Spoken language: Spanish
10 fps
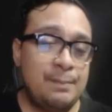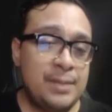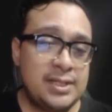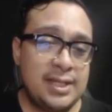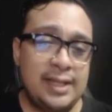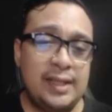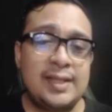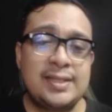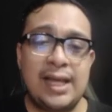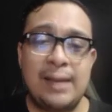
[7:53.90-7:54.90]
presidente
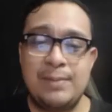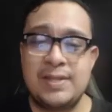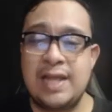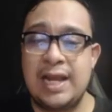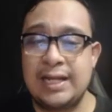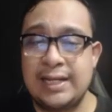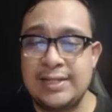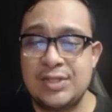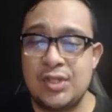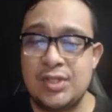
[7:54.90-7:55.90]
dice que pese a la
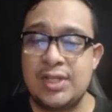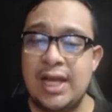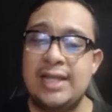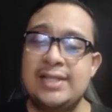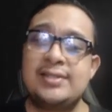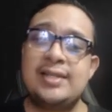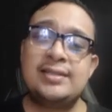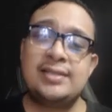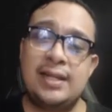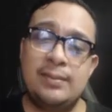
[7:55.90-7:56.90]
crisis,
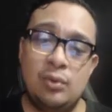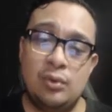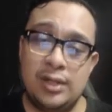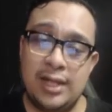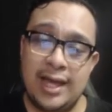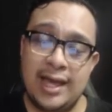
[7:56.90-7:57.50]
alistan ceremonia